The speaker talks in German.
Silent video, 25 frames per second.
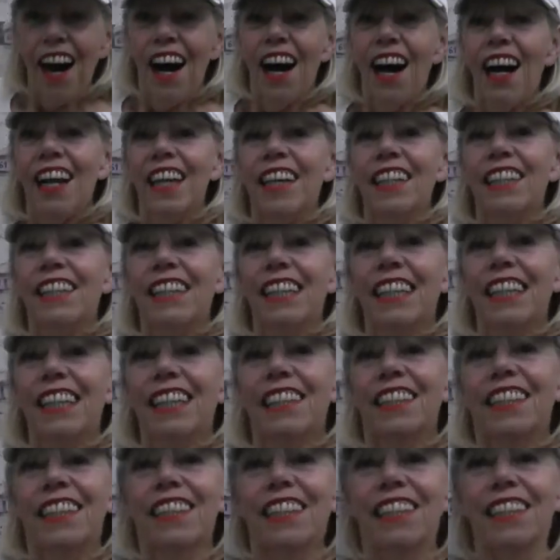
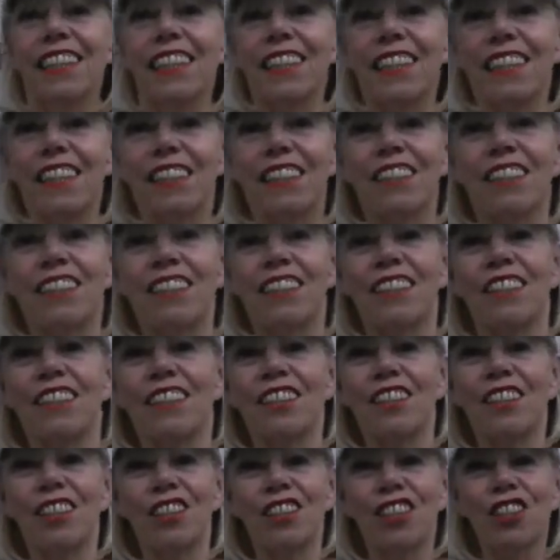Allerdings
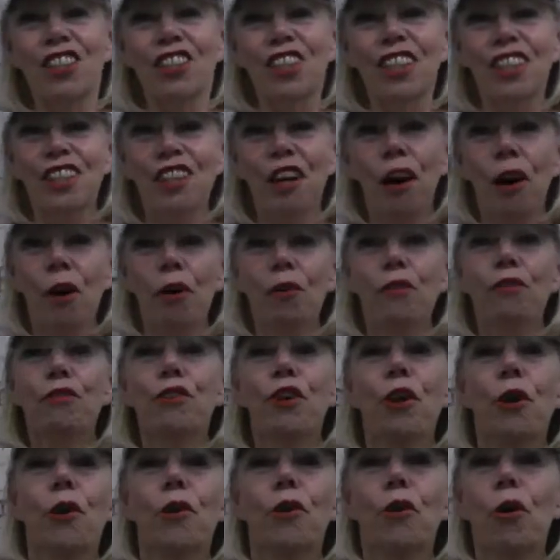steht drauf
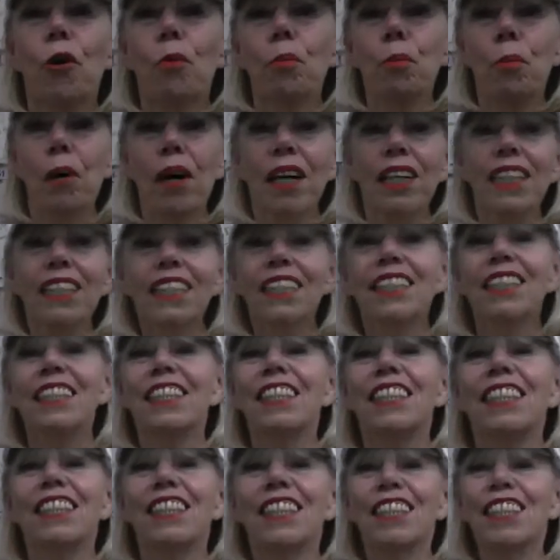London,
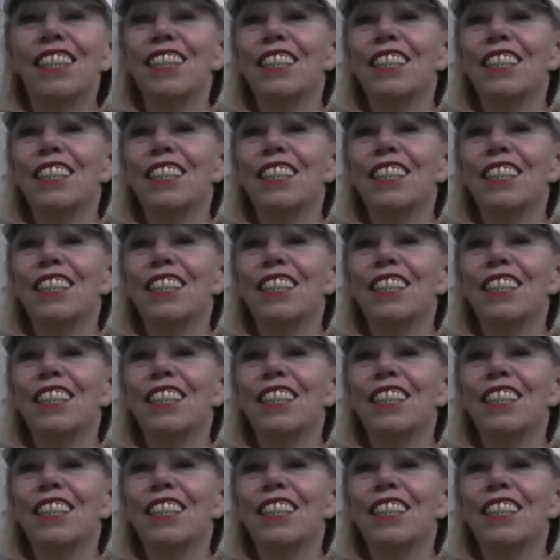Paris.